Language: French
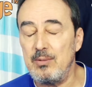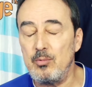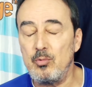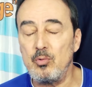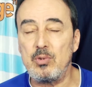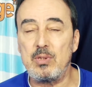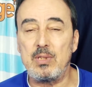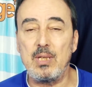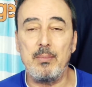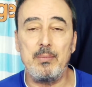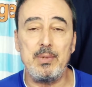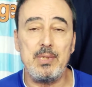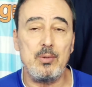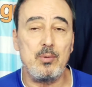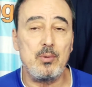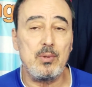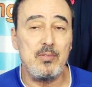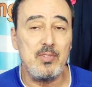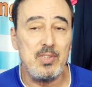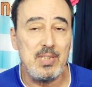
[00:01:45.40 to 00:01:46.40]
Et nous
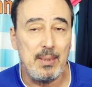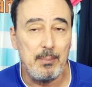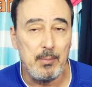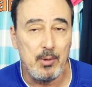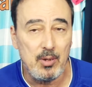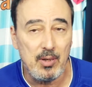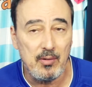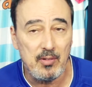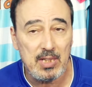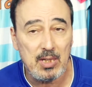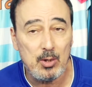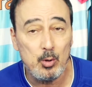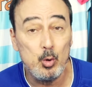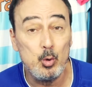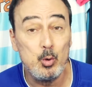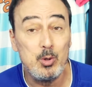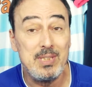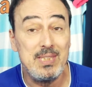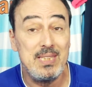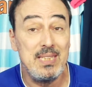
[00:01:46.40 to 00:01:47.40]
terminons évidemment avec
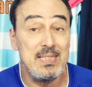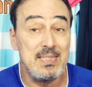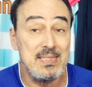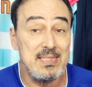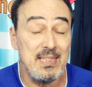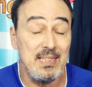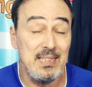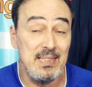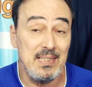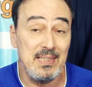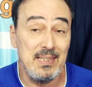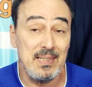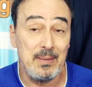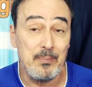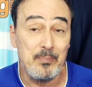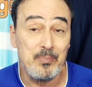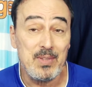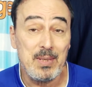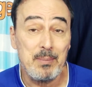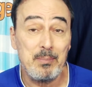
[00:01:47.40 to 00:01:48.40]
le dessert.
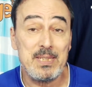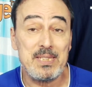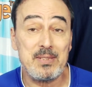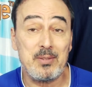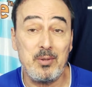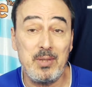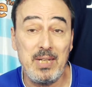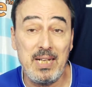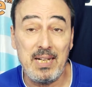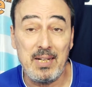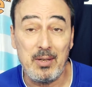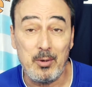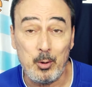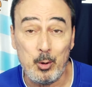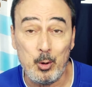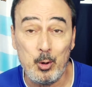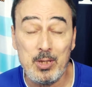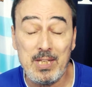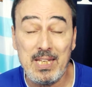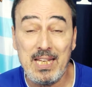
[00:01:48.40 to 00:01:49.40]
Parce que là,
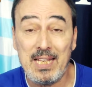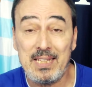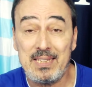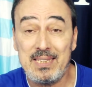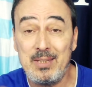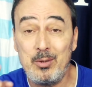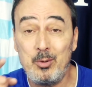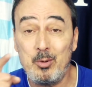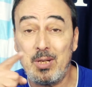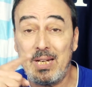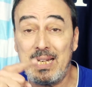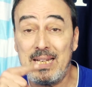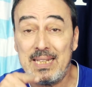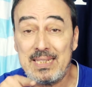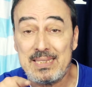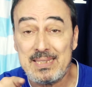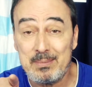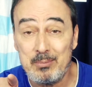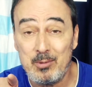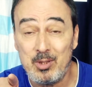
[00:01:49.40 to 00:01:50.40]
regardez le
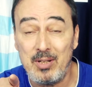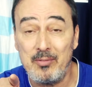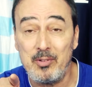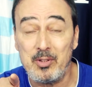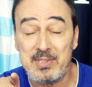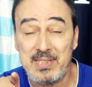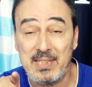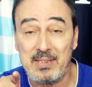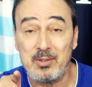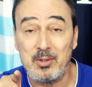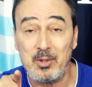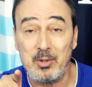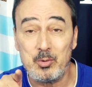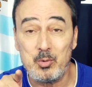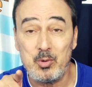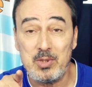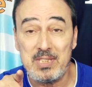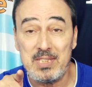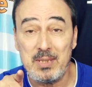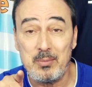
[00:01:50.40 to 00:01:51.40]
classement avant cette
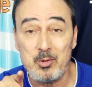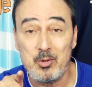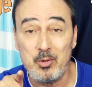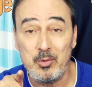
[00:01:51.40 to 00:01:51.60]
38e